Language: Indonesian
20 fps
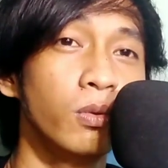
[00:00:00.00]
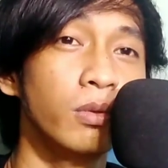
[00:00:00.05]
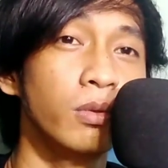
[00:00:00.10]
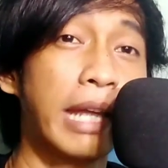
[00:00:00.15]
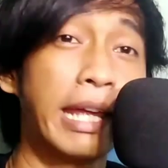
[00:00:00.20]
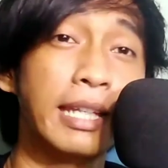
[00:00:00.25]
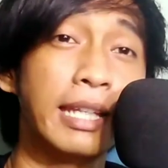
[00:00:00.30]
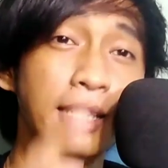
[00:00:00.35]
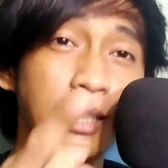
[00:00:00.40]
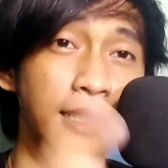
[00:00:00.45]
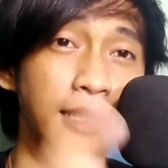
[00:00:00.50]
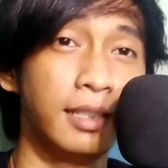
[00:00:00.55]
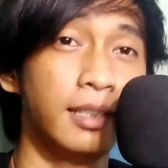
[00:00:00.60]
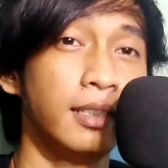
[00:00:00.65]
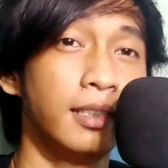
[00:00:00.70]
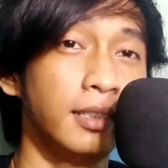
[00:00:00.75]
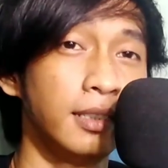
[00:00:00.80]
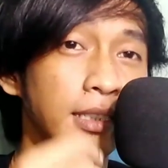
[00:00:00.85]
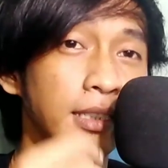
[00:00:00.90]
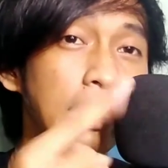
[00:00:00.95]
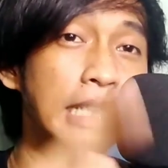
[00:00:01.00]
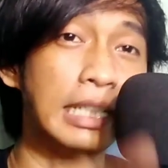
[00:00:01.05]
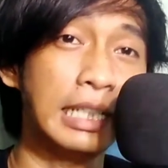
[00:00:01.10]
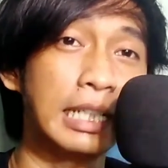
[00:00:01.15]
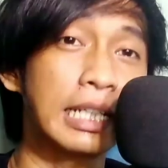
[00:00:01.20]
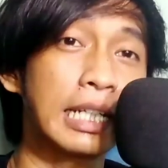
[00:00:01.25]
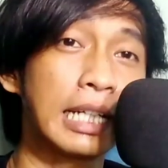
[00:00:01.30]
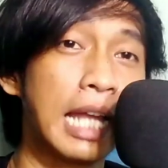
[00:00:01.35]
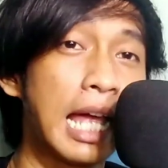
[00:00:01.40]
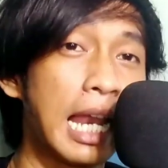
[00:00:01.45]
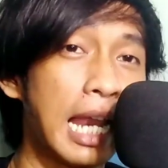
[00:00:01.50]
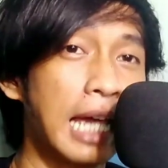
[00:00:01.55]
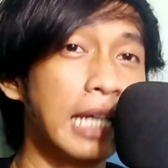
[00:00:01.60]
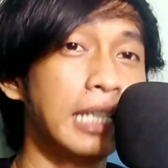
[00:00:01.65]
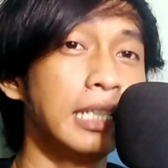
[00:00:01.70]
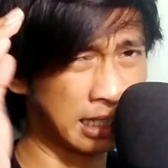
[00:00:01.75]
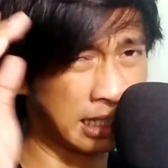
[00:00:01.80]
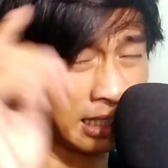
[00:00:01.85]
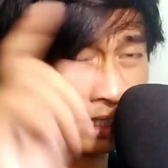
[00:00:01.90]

Nah ini ini kendalanya.